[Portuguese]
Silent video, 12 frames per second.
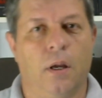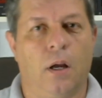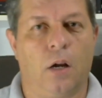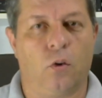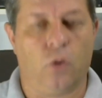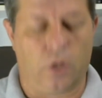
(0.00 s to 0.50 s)

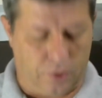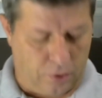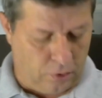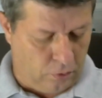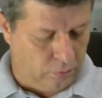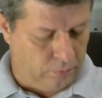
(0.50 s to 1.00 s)
Agora
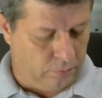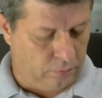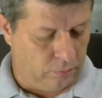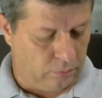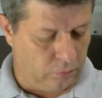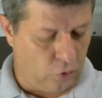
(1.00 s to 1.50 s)
são
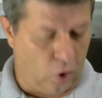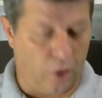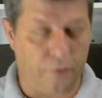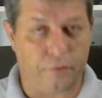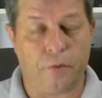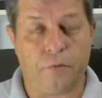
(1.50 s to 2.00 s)

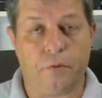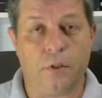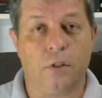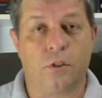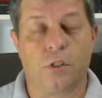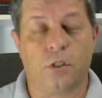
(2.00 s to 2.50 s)

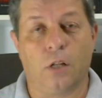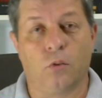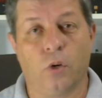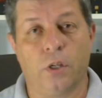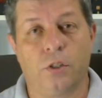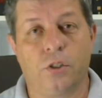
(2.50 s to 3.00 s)
9h20 da
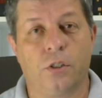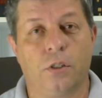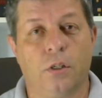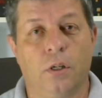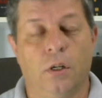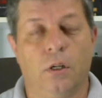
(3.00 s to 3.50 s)
noite
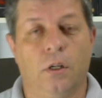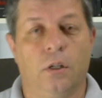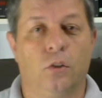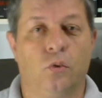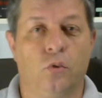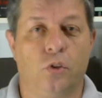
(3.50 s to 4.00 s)

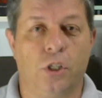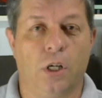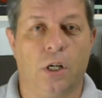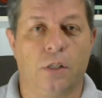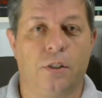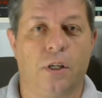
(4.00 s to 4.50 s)
do
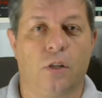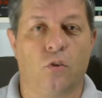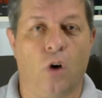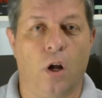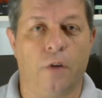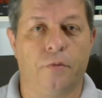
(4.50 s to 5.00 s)
dia
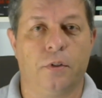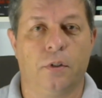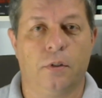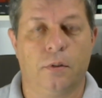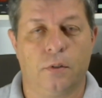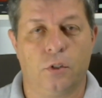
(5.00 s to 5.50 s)
19
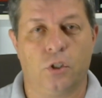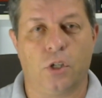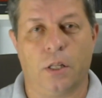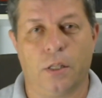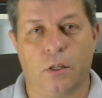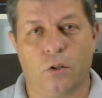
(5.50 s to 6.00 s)
de
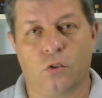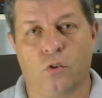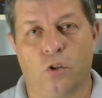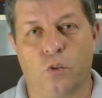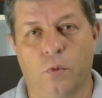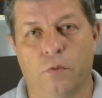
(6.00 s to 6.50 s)
janeiro de
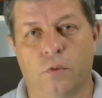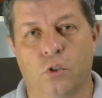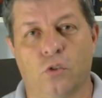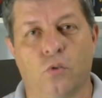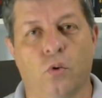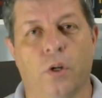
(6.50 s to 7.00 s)

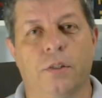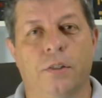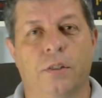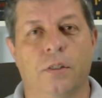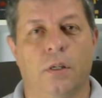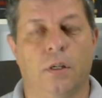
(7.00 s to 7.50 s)
2022